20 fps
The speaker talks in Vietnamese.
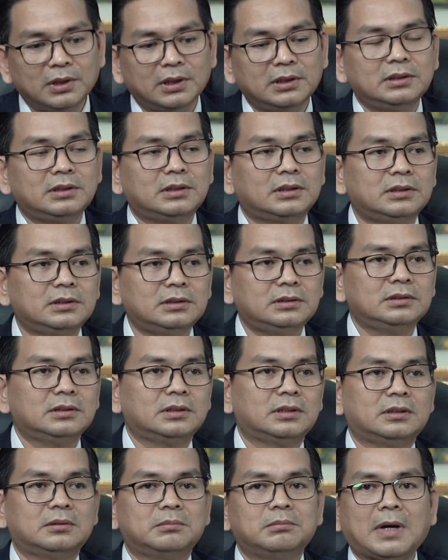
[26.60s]
lớn
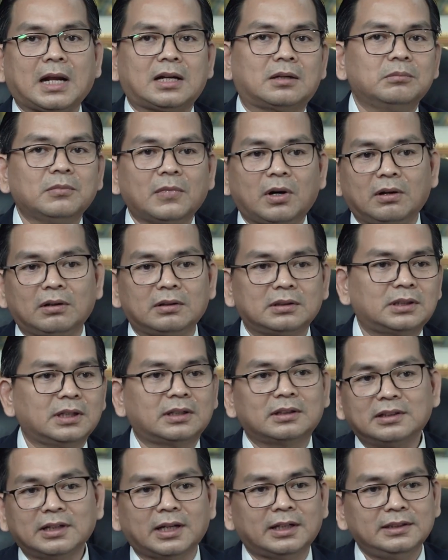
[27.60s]
cứ bạc bong
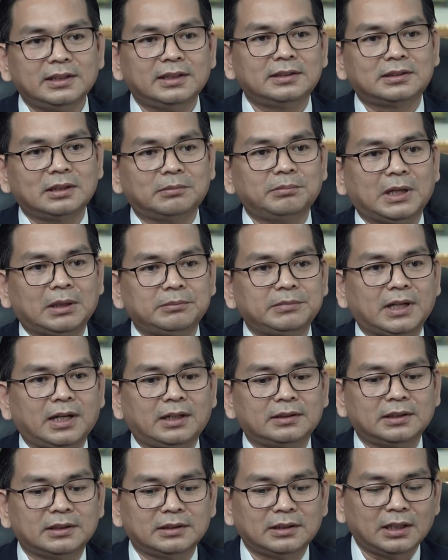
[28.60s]
thực đầy ấy sập bạc
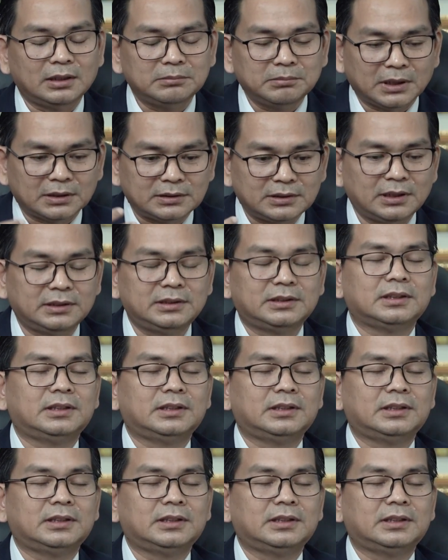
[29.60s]
vàng rằng hai bờ sân